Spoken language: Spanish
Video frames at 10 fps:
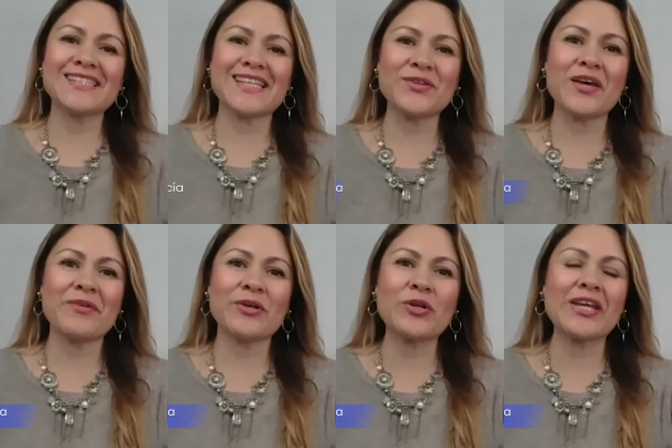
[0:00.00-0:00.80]
Te saluda
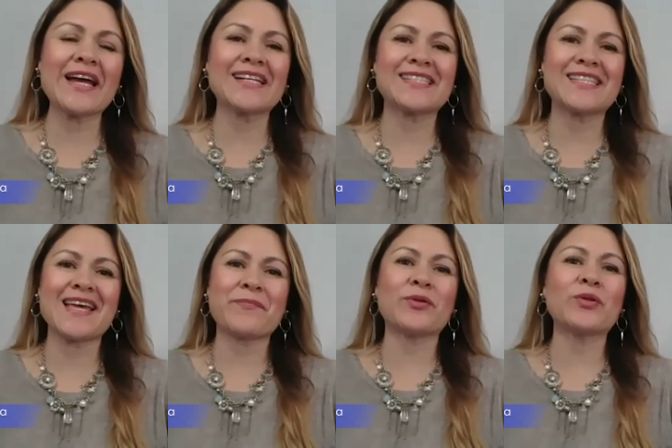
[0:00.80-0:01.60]
Verónica
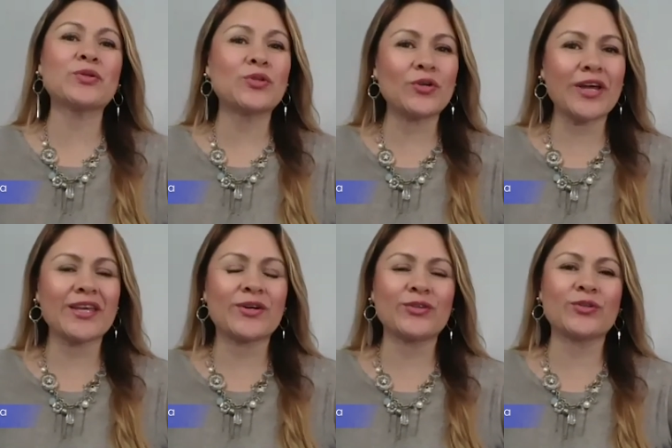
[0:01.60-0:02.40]
García, productora
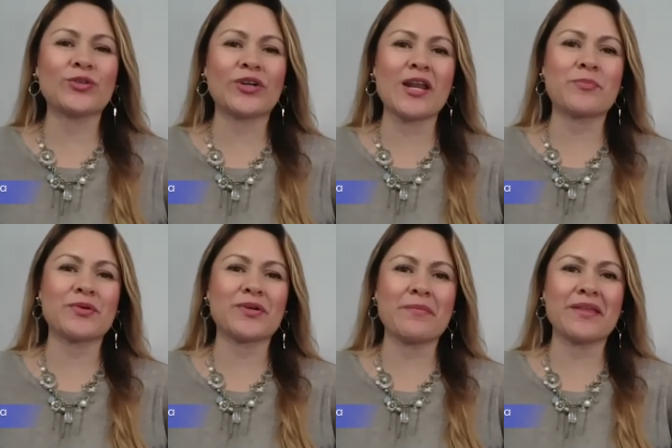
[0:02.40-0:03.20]
y conductora del
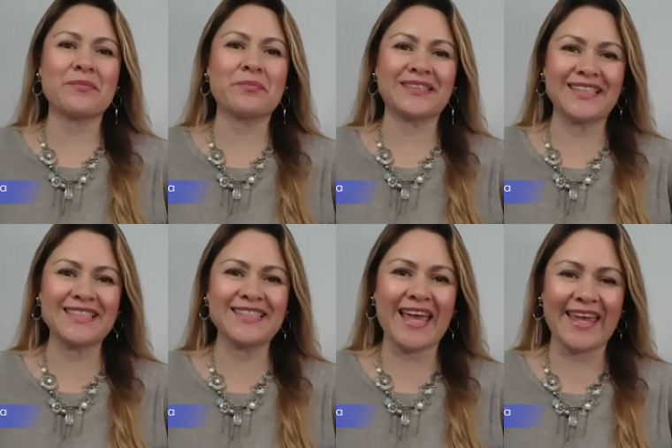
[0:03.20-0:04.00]
programa de
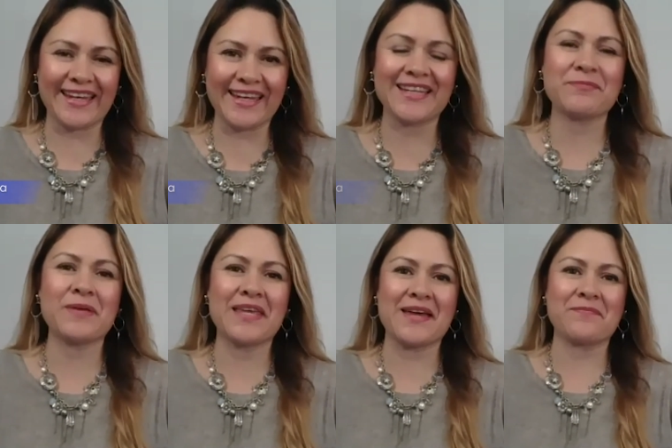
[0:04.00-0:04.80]
presencia en
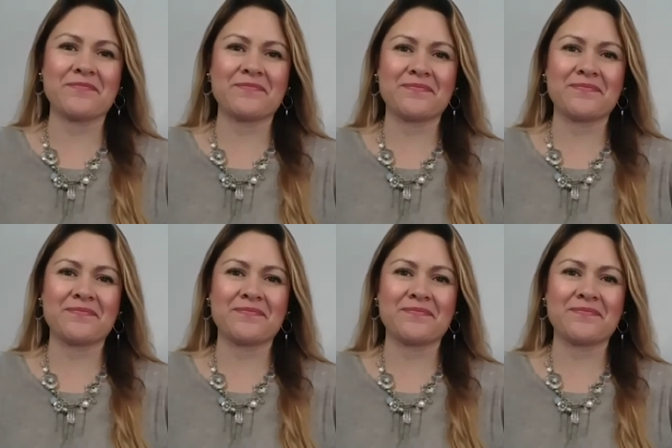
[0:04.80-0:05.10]
NPM.